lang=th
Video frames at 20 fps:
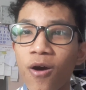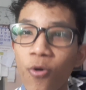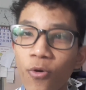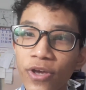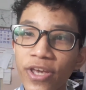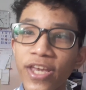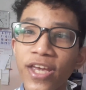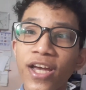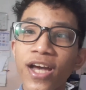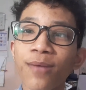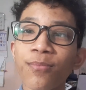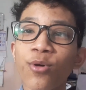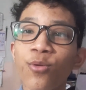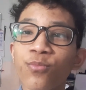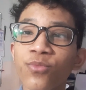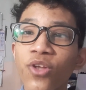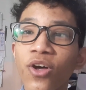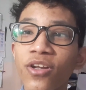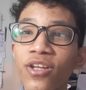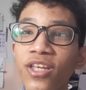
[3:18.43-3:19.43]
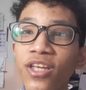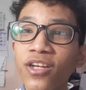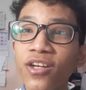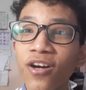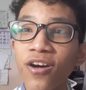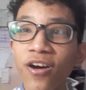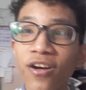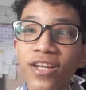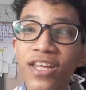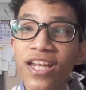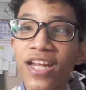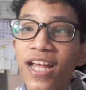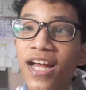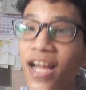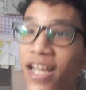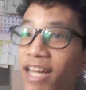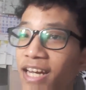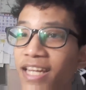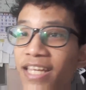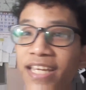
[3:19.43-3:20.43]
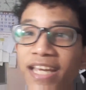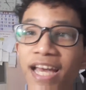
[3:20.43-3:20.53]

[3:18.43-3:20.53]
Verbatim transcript: โอเคครับผมตอนนี้ก็นี่นะฮะนาฬิ